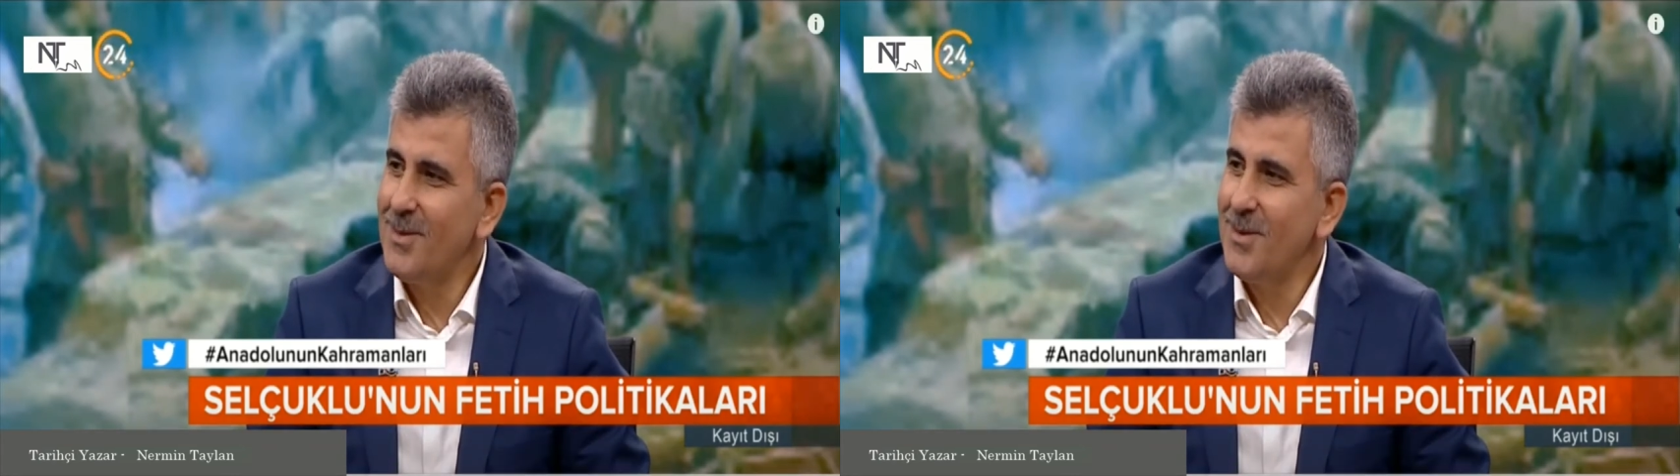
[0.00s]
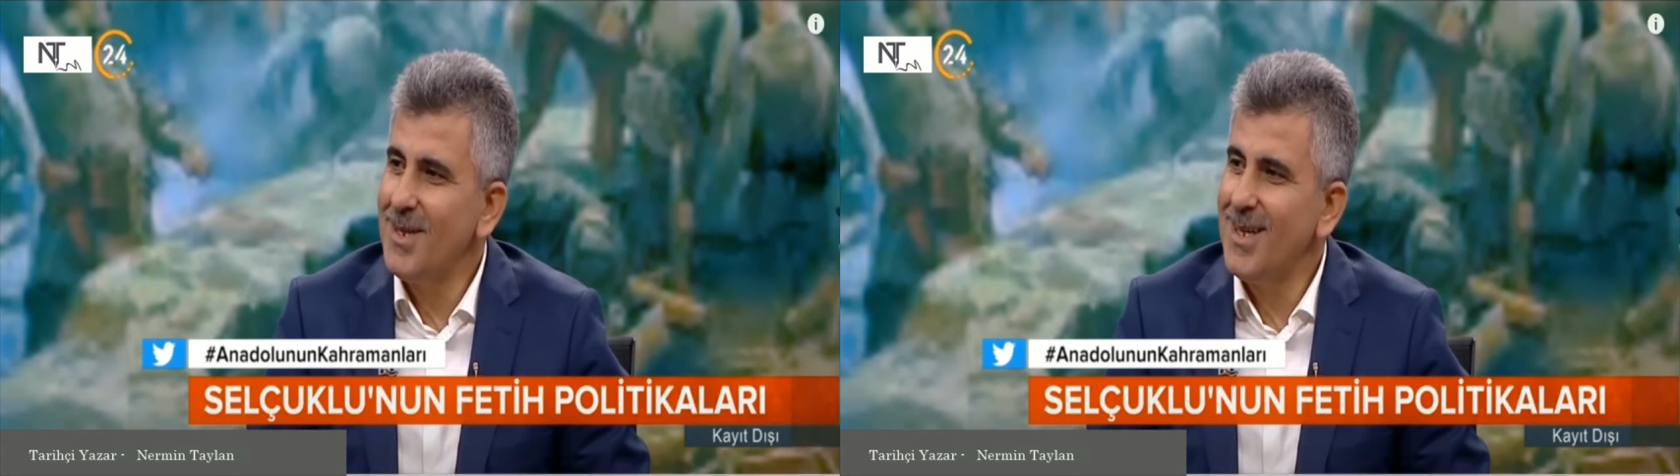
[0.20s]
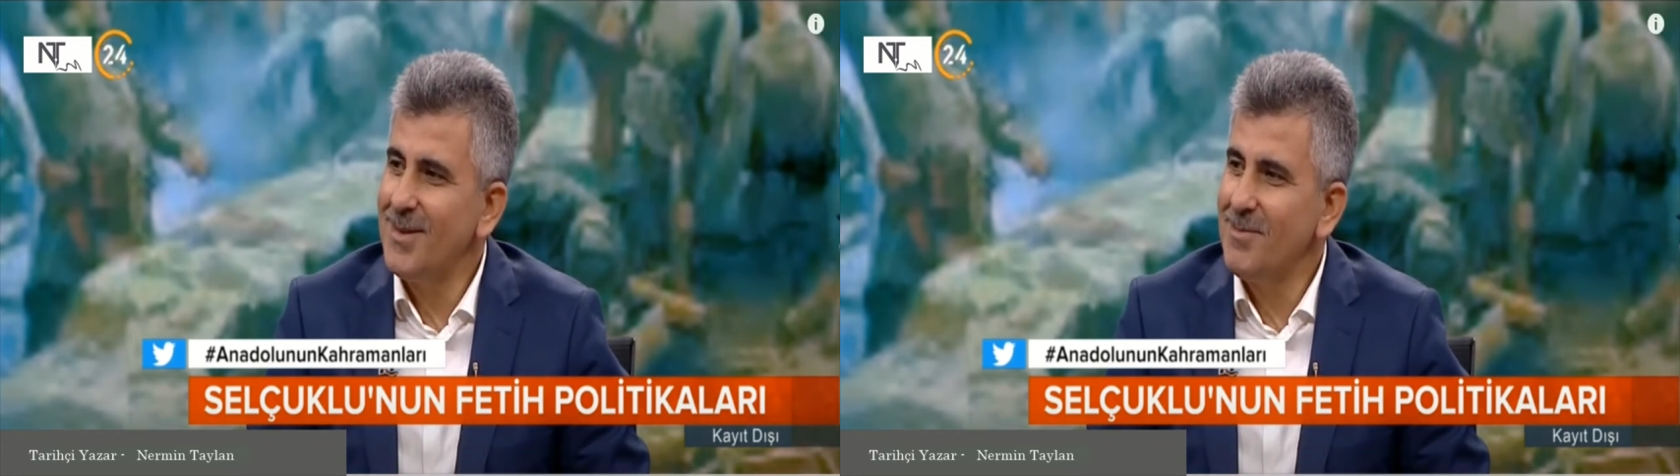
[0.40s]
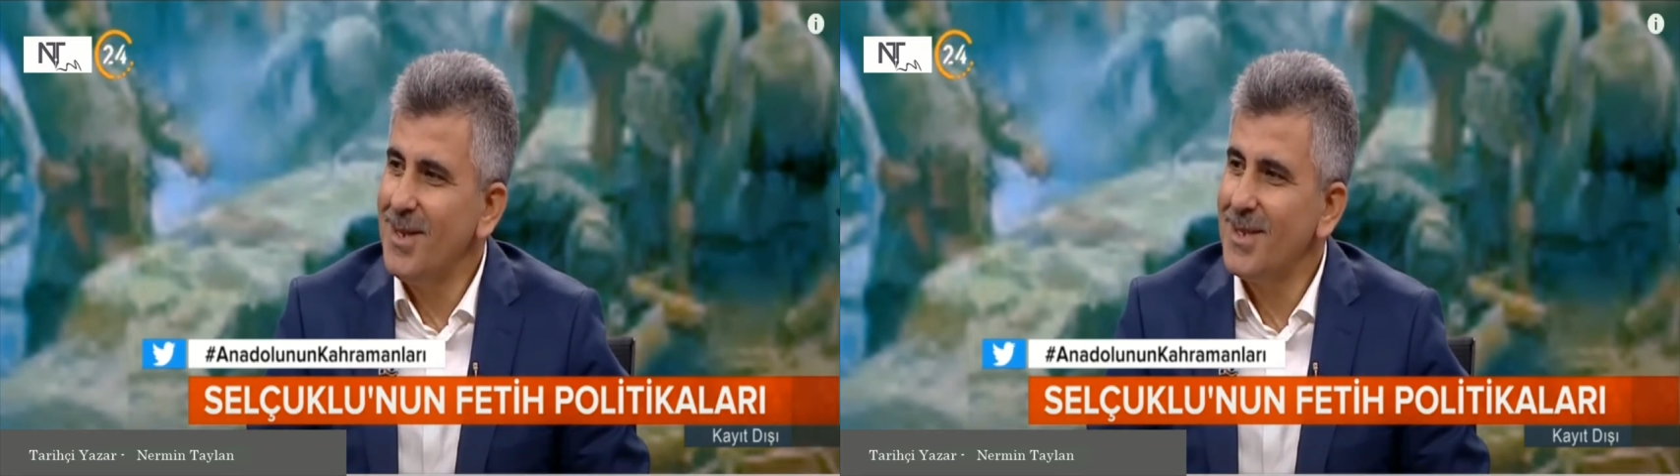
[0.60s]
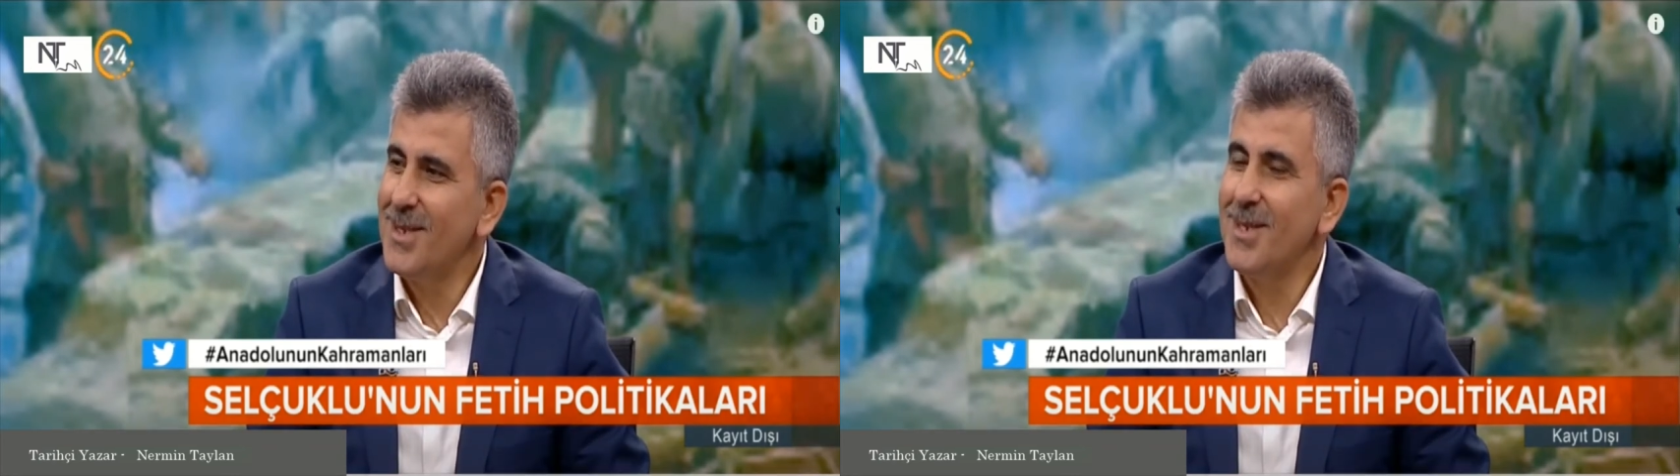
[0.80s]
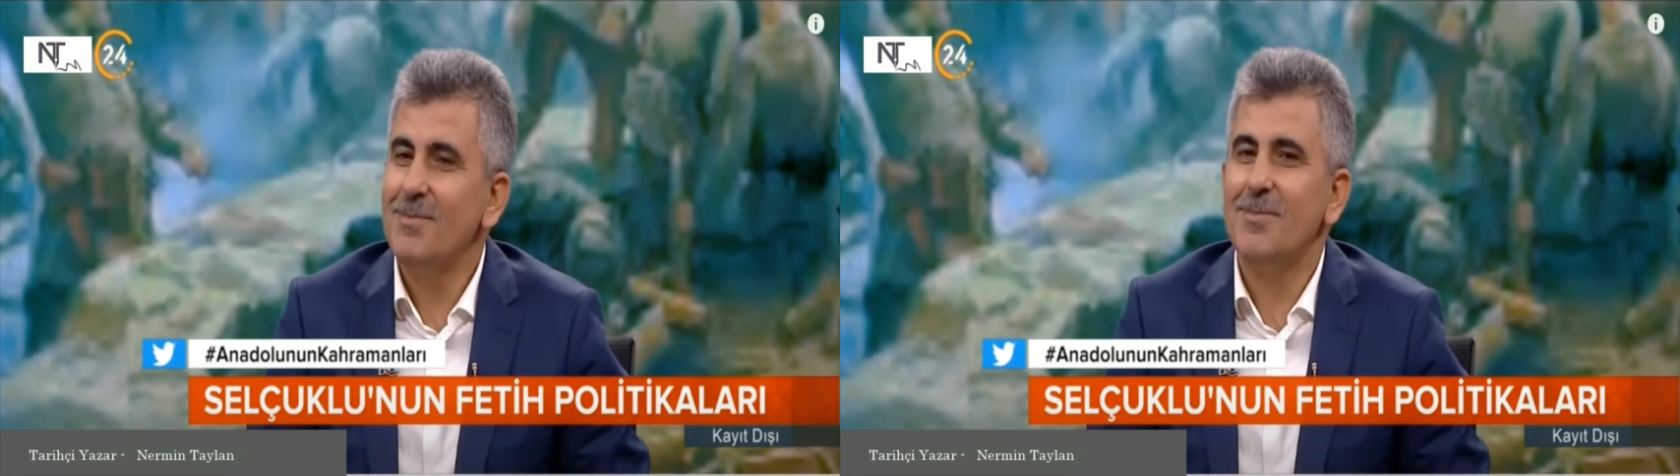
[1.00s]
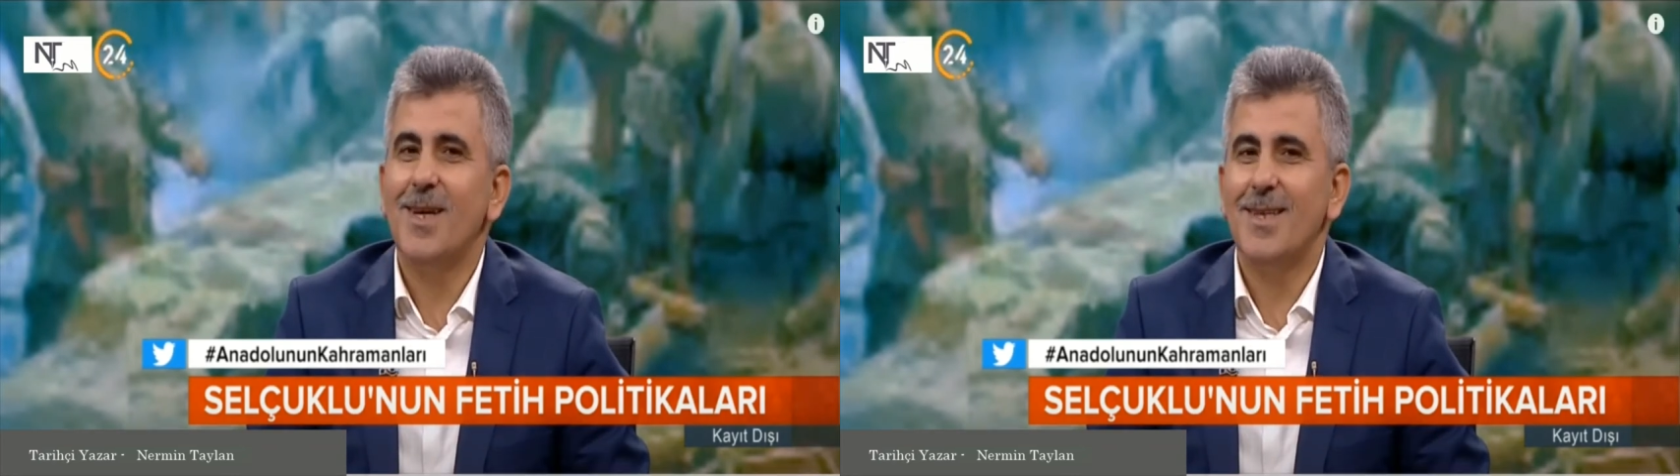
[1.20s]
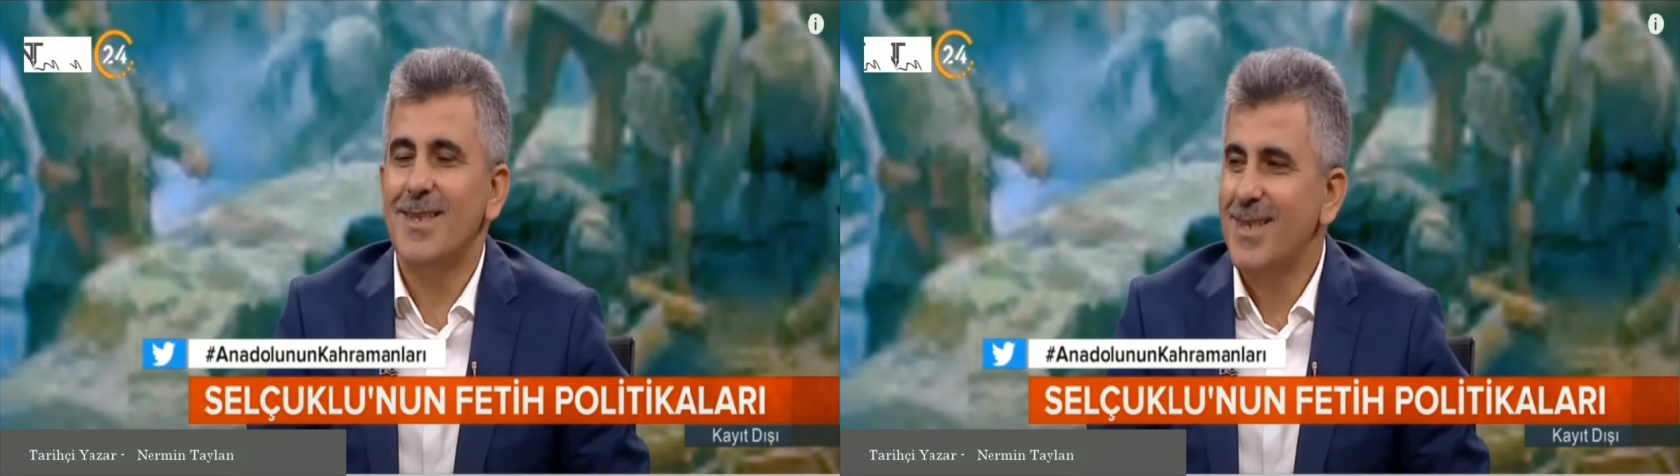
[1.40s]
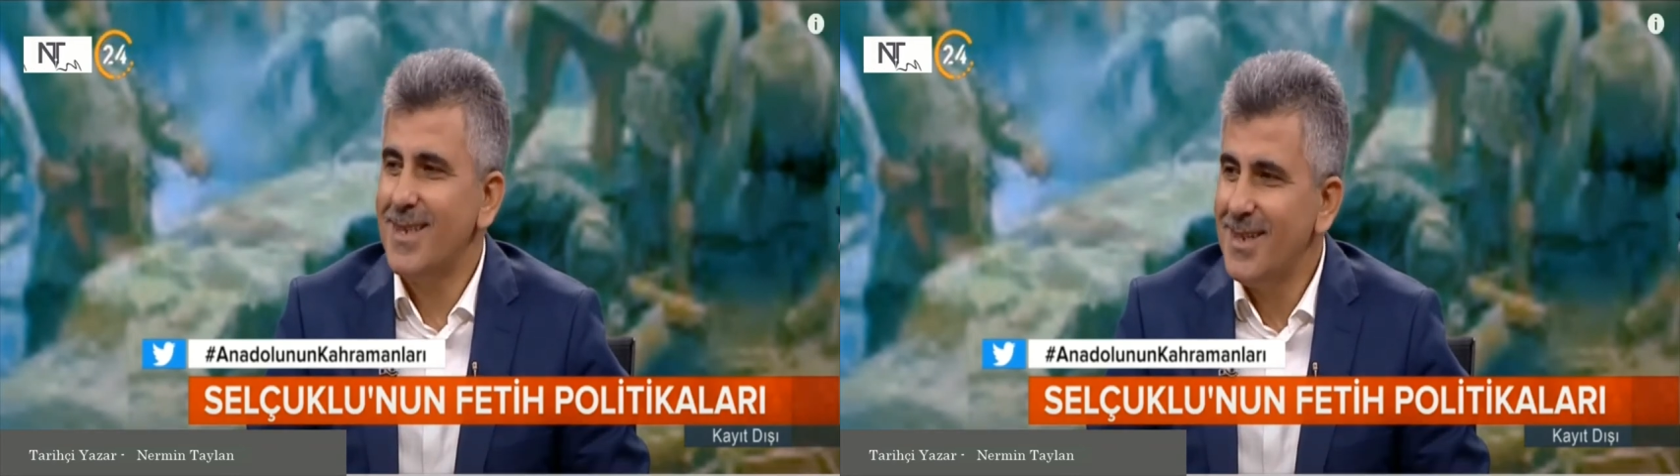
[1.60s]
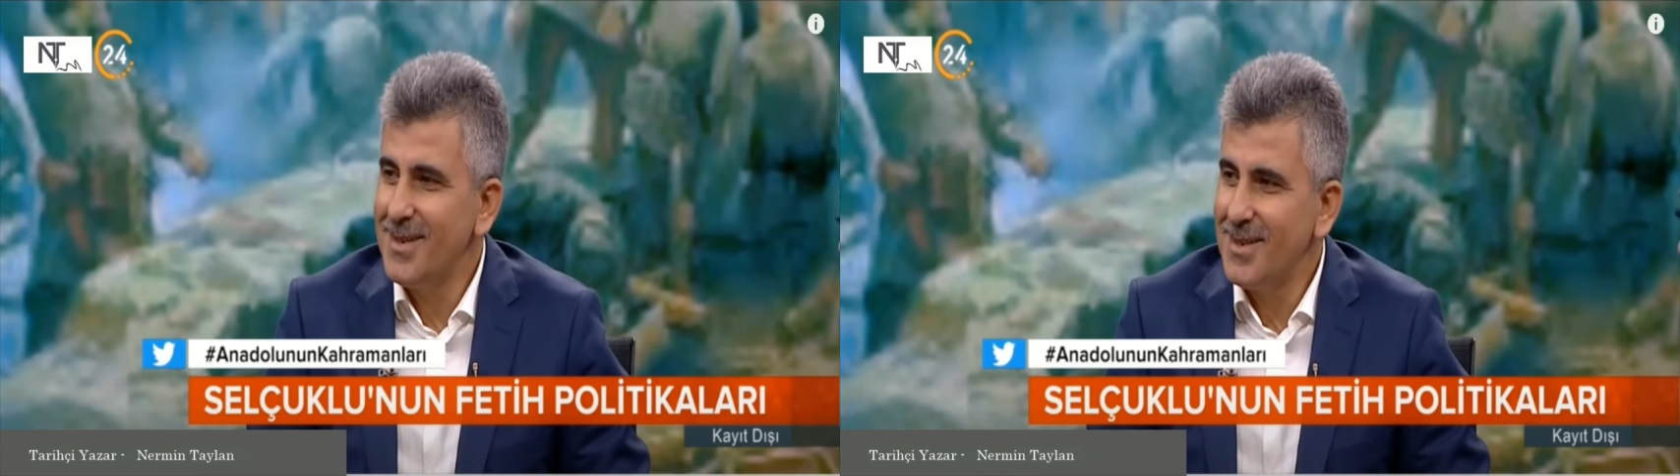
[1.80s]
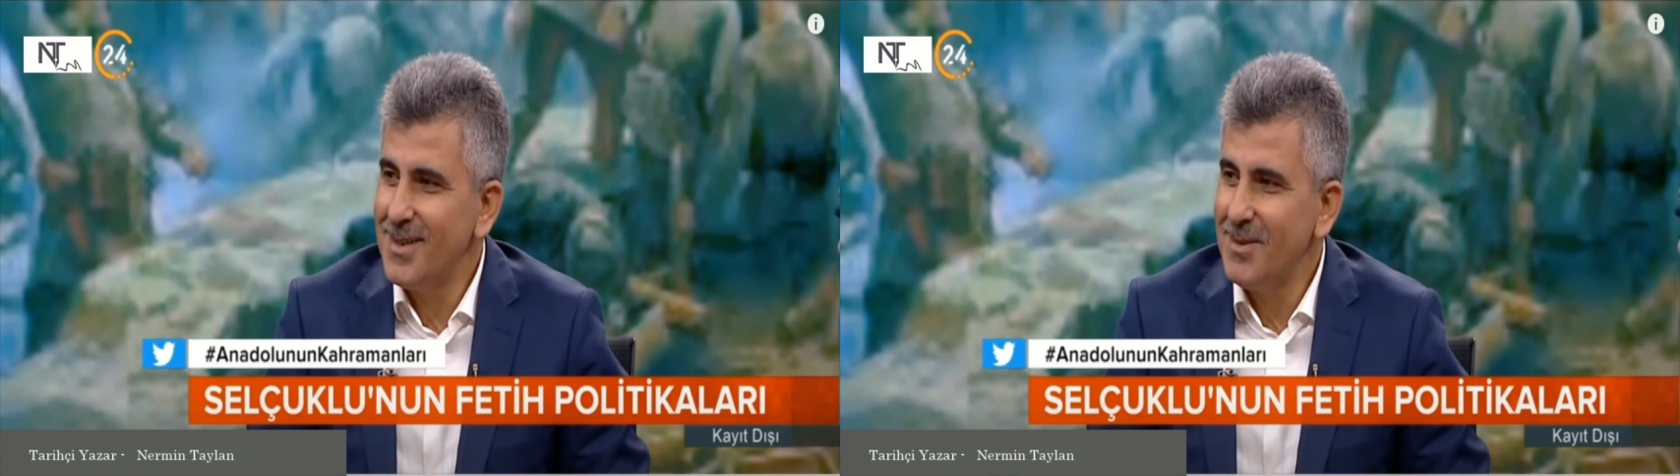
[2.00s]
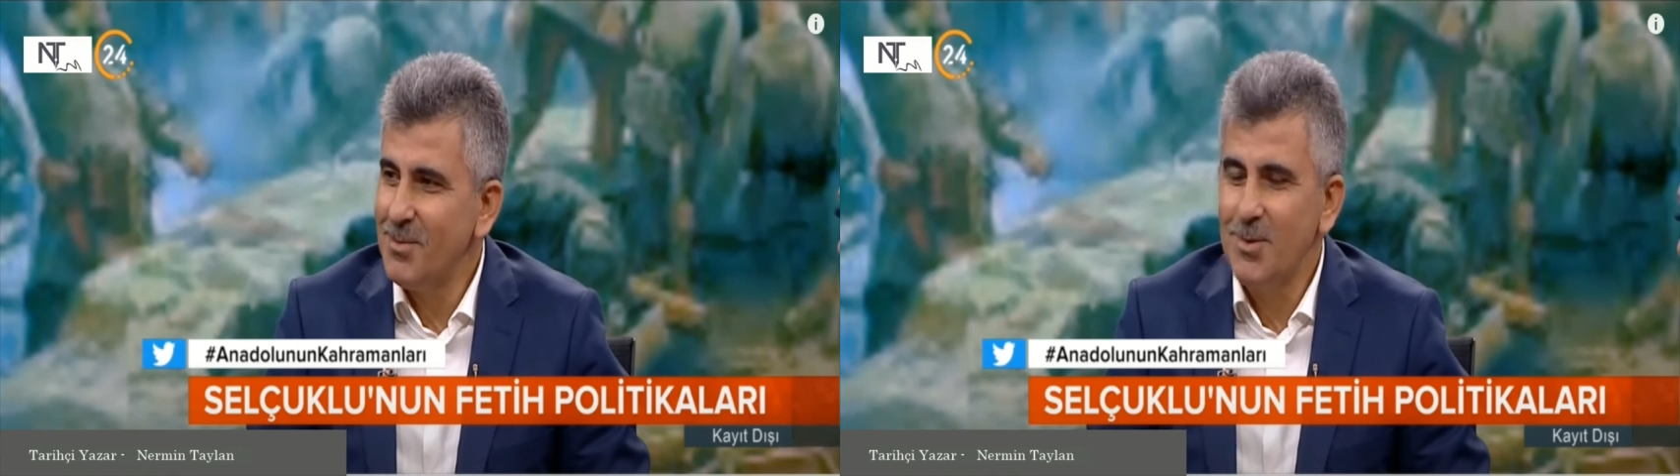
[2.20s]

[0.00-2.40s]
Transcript: olarak başlayıp gerçekten e,